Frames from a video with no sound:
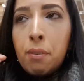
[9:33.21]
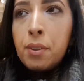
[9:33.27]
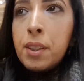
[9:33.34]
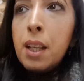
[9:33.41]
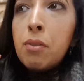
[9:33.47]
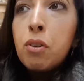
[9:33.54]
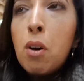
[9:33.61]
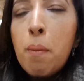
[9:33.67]
La fille
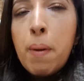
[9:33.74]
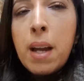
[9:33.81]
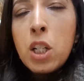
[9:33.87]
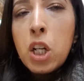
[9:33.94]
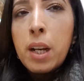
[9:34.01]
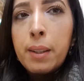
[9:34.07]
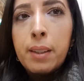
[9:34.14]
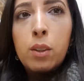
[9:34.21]
des
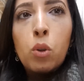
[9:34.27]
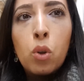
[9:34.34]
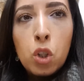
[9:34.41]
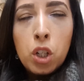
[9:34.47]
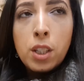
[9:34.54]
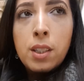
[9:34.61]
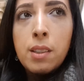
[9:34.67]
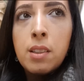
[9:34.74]
fromages, elle était trop
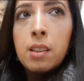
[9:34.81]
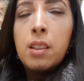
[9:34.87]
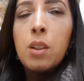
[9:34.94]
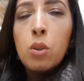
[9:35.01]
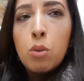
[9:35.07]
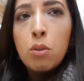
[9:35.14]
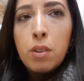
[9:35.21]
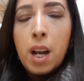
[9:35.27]
gentille, c'était
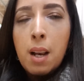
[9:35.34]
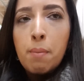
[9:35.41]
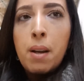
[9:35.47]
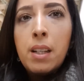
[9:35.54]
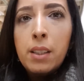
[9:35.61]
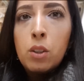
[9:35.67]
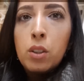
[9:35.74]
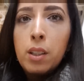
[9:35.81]
nouvelle,
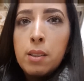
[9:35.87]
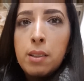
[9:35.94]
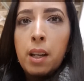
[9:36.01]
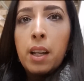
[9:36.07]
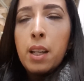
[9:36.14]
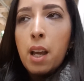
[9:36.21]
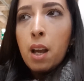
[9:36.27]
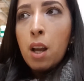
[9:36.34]
mais elle n'y
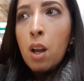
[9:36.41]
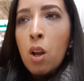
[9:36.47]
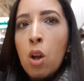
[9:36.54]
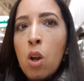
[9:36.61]
connaissait rien.